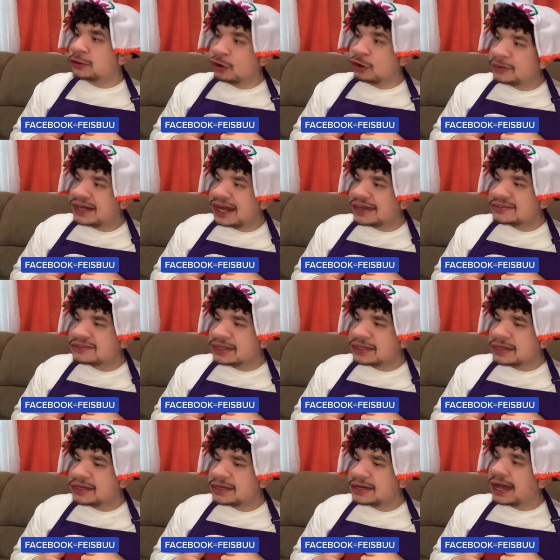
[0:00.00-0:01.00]
¿No
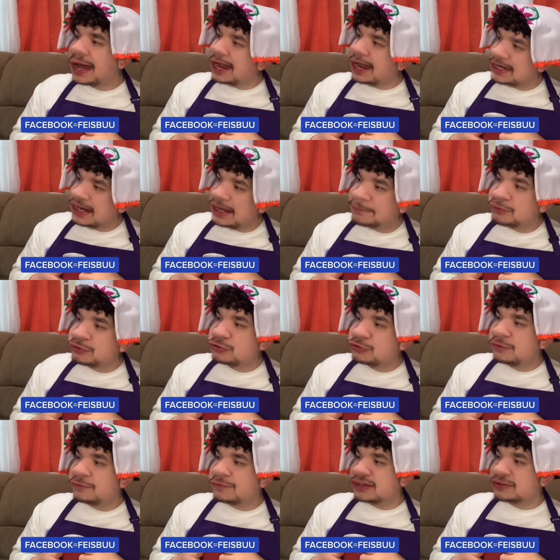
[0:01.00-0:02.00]
miraste? Ahí le
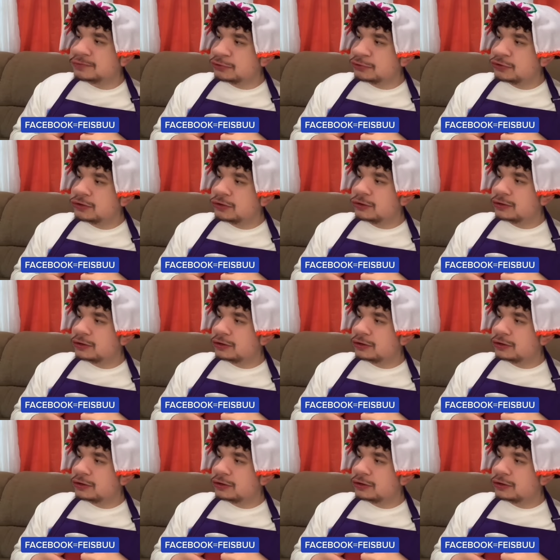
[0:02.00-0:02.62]
puso en Facebook.